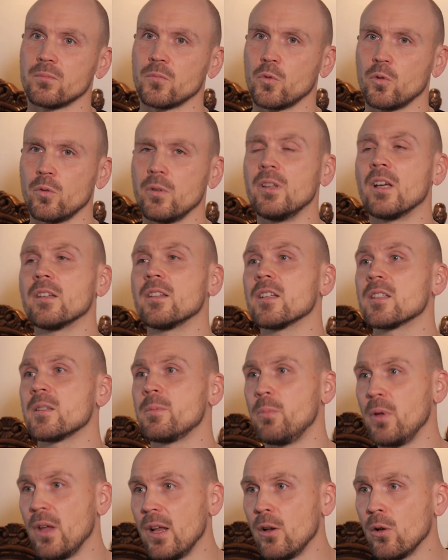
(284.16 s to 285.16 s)
ну, иногда
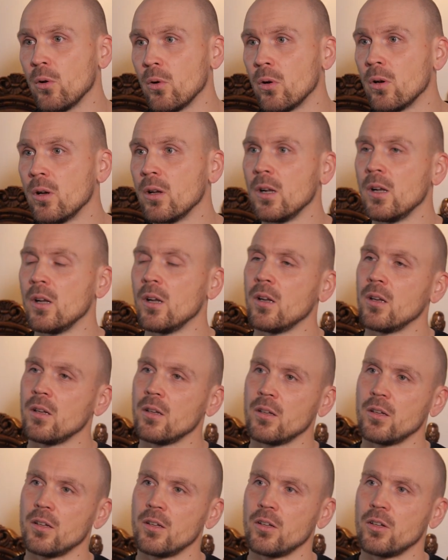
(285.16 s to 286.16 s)
спелео,
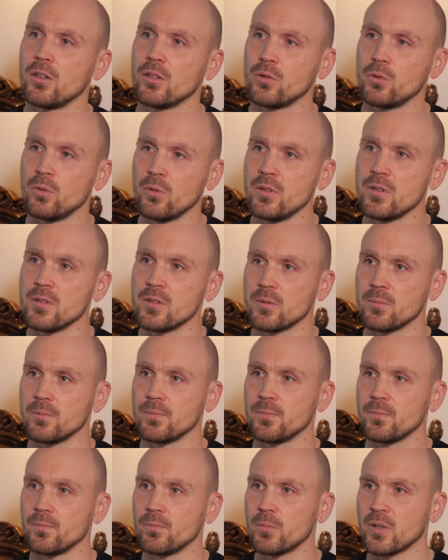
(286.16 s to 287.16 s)
туризм